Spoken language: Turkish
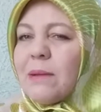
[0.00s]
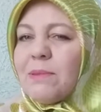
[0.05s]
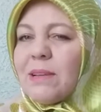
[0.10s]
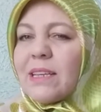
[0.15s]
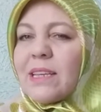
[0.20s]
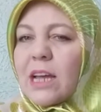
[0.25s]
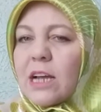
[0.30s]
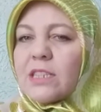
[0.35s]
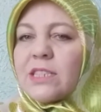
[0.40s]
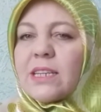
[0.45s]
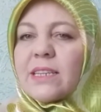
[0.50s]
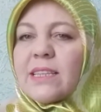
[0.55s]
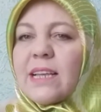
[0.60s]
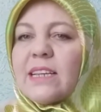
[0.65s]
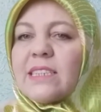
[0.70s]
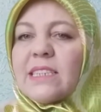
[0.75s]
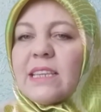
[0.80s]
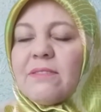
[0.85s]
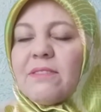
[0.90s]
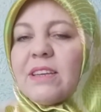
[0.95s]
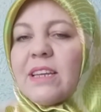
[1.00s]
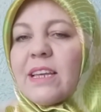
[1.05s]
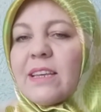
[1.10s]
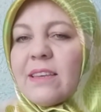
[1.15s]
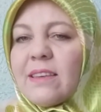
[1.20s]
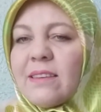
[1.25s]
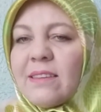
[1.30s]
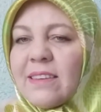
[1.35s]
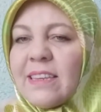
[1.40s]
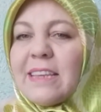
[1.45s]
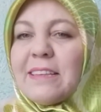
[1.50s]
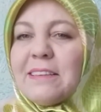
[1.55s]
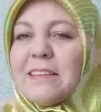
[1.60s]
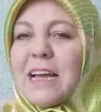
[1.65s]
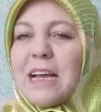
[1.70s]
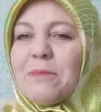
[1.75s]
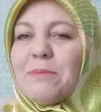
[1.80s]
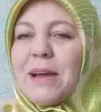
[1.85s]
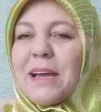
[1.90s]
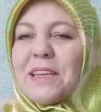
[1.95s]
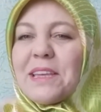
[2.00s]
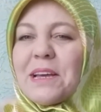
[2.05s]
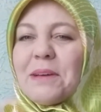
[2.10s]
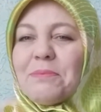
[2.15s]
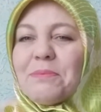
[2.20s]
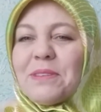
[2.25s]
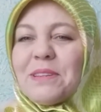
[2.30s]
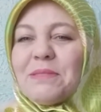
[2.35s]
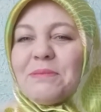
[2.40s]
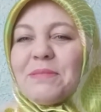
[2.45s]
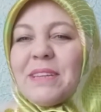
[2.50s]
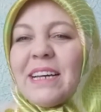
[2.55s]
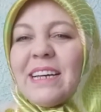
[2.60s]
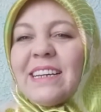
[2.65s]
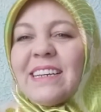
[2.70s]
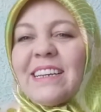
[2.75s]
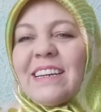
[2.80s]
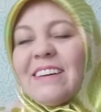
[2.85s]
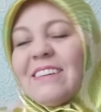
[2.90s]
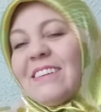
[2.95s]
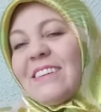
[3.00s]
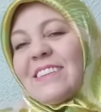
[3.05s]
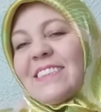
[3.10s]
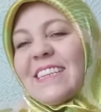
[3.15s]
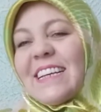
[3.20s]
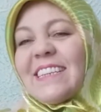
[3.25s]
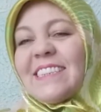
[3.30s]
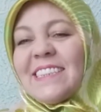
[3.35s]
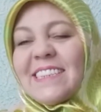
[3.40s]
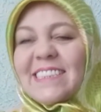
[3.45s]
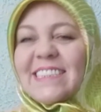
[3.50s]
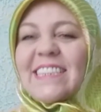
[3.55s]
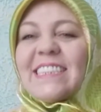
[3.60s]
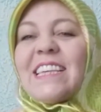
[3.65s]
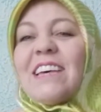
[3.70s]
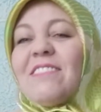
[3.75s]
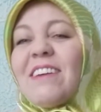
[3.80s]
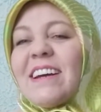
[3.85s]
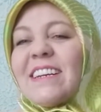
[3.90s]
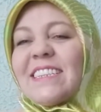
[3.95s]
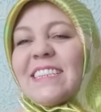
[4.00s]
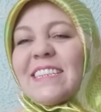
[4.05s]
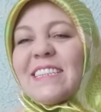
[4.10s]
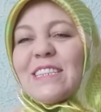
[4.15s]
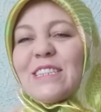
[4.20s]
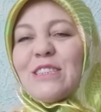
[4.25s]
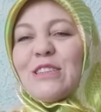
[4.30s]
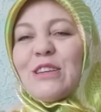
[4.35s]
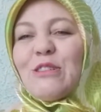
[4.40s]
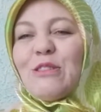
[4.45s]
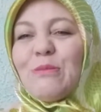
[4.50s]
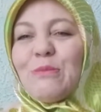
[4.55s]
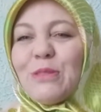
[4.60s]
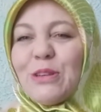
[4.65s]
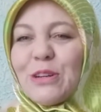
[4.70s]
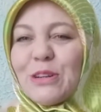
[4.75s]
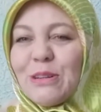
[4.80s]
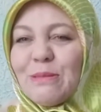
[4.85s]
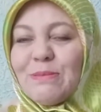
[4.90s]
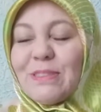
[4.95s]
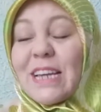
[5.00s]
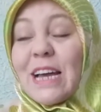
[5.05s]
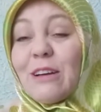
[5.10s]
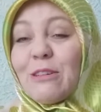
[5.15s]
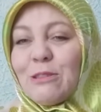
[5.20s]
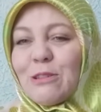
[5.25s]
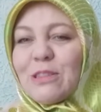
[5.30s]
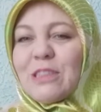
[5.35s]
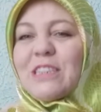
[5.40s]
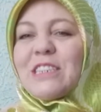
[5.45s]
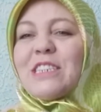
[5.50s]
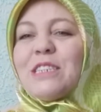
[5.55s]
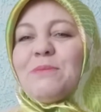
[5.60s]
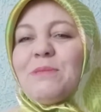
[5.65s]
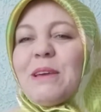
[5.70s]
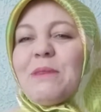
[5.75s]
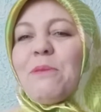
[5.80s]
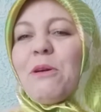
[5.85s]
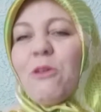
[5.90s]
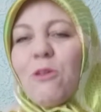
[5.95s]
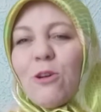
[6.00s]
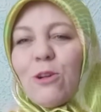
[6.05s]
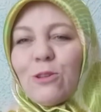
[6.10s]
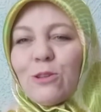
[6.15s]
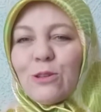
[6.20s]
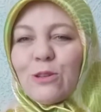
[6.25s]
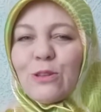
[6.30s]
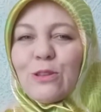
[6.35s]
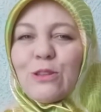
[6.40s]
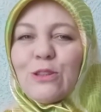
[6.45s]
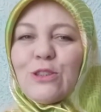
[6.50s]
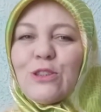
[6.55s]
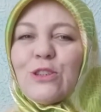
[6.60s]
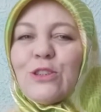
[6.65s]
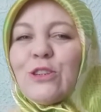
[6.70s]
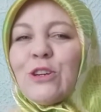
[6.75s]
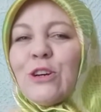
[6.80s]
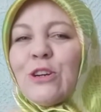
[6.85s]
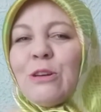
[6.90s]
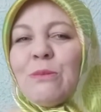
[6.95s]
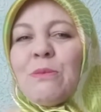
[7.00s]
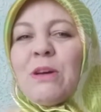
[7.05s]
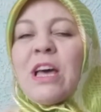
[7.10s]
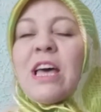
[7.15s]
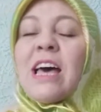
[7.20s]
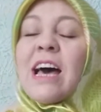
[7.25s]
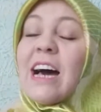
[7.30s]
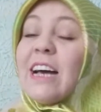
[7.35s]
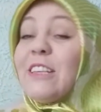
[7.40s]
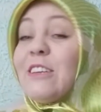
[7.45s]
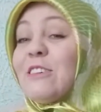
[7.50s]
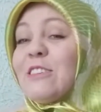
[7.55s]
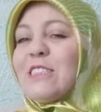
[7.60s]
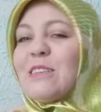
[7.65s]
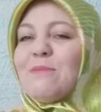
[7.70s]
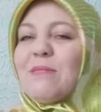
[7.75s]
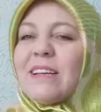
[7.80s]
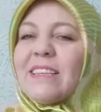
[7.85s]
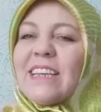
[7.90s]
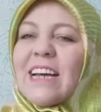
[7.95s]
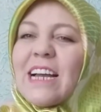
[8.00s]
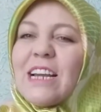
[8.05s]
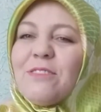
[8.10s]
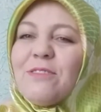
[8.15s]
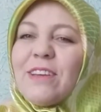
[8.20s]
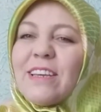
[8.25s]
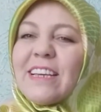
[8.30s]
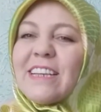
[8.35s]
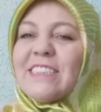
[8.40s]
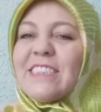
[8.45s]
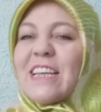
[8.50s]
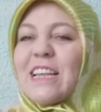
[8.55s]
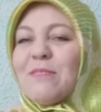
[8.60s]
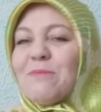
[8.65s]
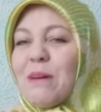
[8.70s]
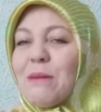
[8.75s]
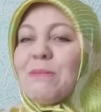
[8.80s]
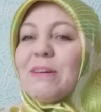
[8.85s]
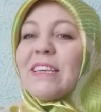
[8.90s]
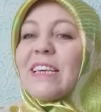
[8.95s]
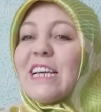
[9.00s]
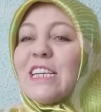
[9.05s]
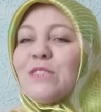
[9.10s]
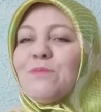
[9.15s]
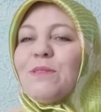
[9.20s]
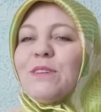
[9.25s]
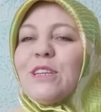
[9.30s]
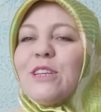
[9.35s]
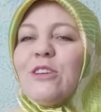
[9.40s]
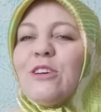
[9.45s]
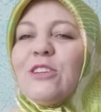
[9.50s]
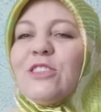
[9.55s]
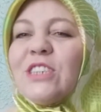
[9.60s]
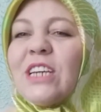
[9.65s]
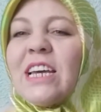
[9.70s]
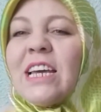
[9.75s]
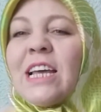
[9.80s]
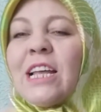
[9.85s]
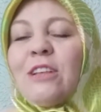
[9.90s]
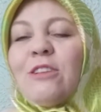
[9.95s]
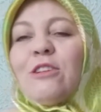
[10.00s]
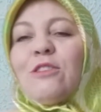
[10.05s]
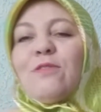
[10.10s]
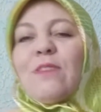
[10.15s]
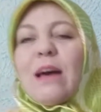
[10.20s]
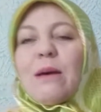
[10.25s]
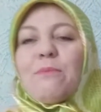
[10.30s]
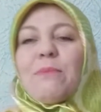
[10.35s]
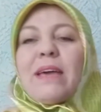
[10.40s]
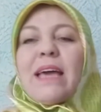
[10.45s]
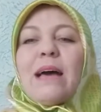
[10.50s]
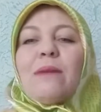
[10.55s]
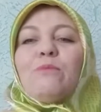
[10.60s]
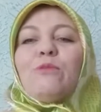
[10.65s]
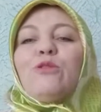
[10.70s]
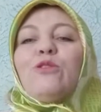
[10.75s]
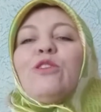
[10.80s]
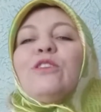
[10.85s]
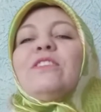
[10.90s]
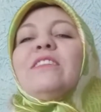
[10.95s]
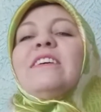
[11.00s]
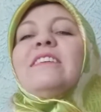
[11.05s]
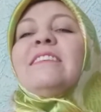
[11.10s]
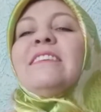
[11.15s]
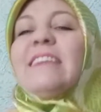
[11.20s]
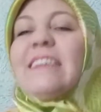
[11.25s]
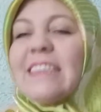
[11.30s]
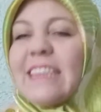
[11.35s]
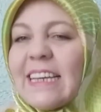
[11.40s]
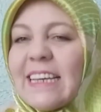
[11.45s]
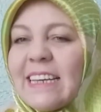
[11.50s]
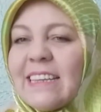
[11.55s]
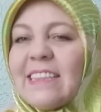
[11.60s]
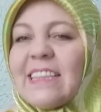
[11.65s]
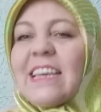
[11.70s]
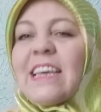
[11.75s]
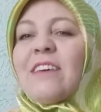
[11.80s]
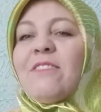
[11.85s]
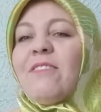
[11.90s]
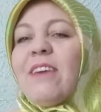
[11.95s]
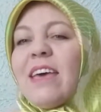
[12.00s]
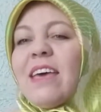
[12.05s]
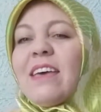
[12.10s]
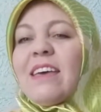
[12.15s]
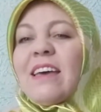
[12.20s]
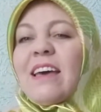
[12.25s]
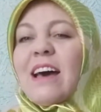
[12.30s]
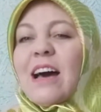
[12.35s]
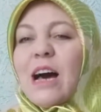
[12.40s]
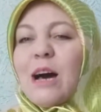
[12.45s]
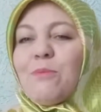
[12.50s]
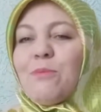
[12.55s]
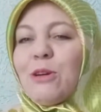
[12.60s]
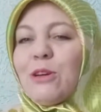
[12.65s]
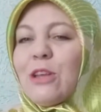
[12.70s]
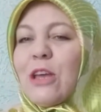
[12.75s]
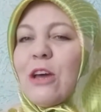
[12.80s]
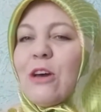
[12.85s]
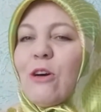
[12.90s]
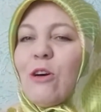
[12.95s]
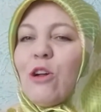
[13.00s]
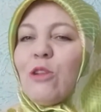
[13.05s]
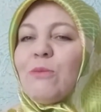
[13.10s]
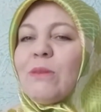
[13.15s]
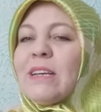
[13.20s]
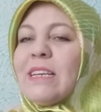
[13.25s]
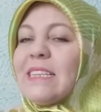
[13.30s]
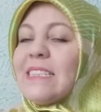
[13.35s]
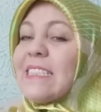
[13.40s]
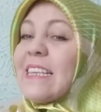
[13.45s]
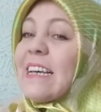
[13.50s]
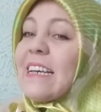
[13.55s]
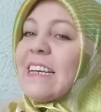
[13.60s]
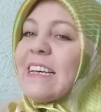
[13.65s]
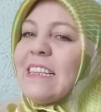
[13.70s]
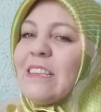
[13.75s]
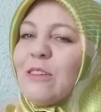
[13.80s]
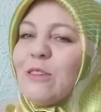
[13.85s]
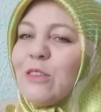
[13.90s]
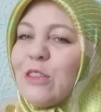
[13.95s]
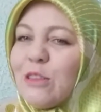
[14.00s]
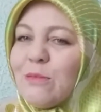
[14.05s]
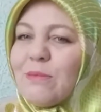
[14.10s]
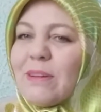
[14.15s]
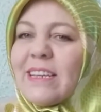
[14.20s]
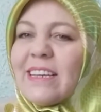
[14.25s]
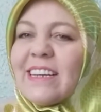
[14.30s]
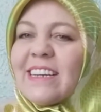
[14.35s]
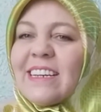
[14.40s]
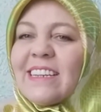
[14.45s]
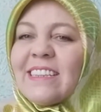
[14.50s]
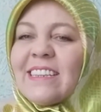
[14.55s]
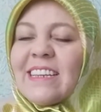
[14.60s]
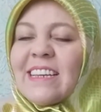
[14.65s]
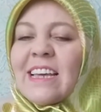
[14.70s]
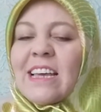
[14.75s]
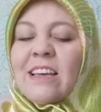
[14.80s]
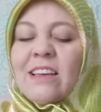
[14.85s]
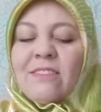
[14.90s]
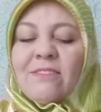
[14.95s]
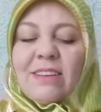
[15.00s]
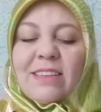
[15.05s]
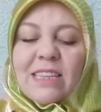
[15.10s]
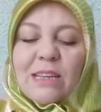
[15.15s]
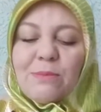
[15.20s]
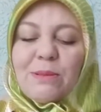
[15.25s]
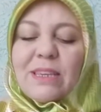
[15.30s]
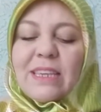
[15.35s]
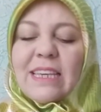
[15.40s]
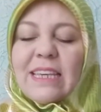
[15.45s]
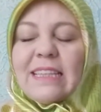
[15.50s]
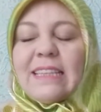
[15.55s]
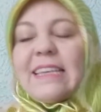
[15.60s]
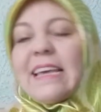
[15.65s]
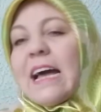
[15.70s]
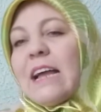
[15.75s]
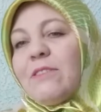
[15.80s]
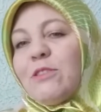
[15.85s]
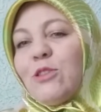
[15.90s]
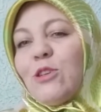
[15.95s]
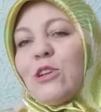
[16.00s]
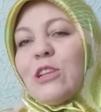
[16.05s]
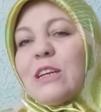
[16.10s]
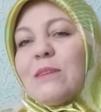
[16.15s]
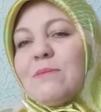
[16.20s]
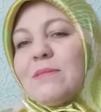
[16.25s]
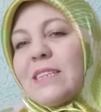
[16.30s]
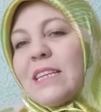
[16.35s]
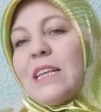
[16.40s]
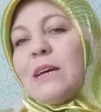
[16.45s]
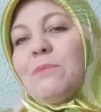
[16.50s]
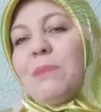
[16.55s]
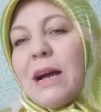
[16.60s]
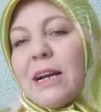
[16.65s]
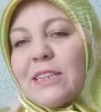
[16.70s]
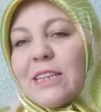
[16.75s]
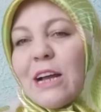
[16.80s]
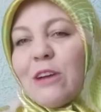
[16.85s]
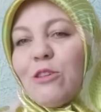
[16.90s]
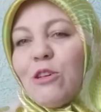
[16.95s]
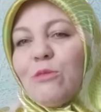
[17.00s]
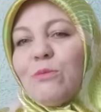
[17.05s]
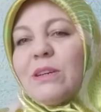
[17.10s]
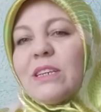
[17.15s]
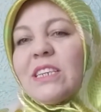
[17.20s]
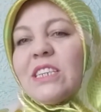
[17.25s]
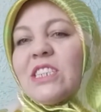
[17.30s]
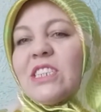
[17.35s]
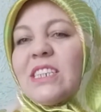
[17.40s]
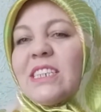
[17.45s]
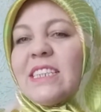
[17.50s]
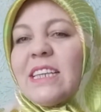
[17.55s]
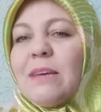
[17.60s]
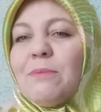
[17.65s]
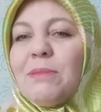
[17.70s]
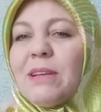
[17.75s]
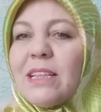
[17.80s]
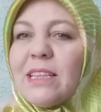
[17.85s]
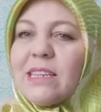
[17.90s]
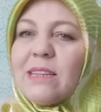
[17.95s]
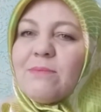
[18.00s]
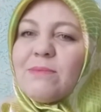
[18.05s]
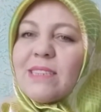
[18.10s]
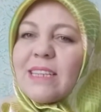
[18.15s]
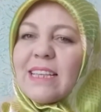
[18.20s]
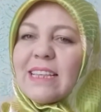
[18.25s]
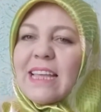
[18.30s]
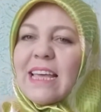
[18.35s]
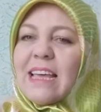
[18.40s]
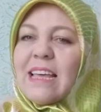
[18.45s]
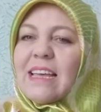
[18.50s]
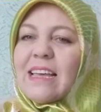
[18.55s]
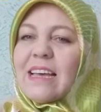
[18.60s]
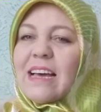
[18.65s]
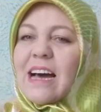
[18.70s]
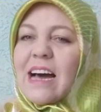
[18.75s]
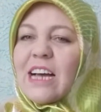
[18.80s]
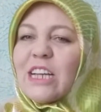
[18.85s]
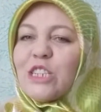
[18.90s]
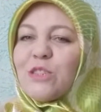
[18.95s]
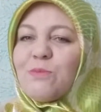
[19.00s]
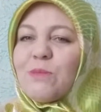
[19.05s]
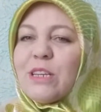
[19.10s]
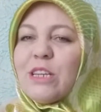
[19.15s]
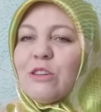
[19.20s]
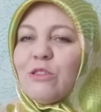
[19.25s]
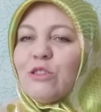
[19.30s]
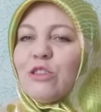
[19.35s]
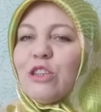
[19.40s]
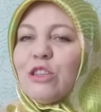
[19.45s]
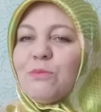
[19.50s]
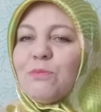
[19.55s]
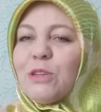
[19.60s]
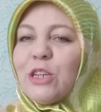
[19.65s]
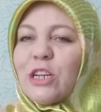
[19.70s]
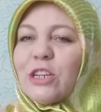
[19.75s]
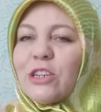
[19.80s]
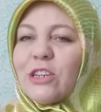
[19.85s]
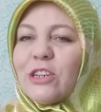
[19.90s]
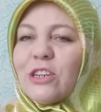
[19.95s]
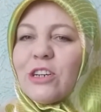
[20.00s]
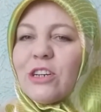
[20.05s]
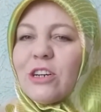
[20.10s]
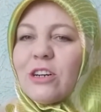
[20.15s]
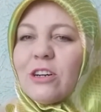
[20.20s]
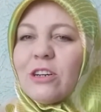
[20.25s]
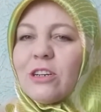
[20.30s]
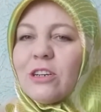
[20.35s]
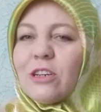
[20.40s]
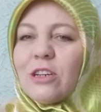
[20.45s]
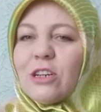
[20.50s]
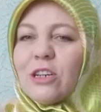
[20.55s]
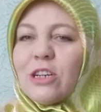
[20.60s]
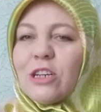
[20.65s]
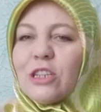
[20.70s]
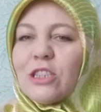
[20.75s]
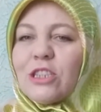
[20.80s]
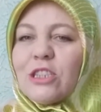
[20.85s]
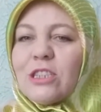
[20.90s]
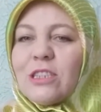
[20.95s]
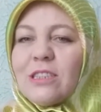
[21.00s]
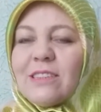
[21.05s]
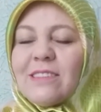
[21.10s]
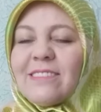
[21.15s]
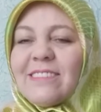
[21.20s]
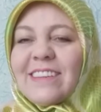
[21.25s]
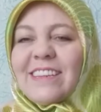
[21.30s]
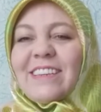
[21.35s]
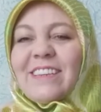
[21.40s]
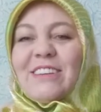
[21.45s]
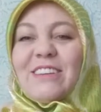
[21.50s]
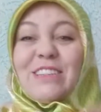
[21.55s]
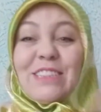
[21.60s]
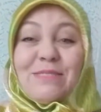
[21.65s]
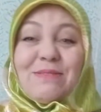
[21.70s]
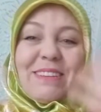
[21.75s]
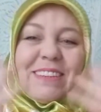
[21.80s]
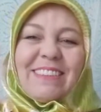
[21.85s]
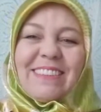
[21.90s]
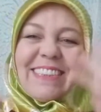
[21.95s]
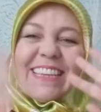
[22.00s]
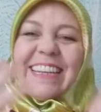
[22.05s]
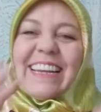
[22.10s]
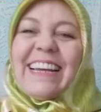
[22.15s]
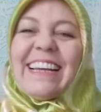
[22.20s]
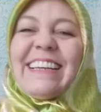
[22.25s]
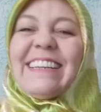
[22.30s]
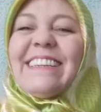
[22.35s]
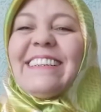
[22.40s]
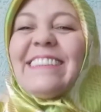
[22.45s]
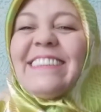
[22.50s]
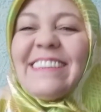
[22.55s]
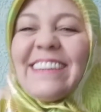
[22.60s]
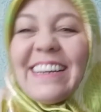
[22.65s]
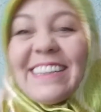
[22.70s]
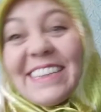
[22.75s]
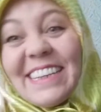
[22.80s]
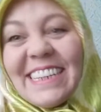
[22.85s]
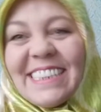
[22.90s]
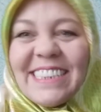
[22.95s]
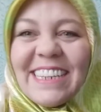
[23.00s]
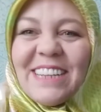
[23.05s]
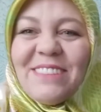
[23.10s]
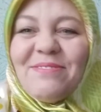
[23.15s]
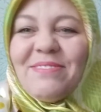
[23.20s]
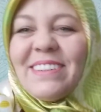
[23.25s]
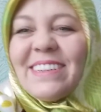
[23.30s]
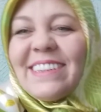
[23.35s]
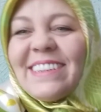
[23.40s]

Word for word: bile gerçekten severek yediler ben yaptığımda. O yüzden siz de seversiniz diye umuyorum. Can kurtarıcı bir yemek olduğunu düşünüyorum. Hadi o zaman tarife geçelim ama geçmeden önce lütfen beğen butonuna tıklayın ve abone olmayı sakın unutmayın. Ve tabii ki diğer videolarımızdan haberdar olmak için de bildirim ziline açmayı unutmuyoruz. Görüşmek üzere. Hadi geçelim.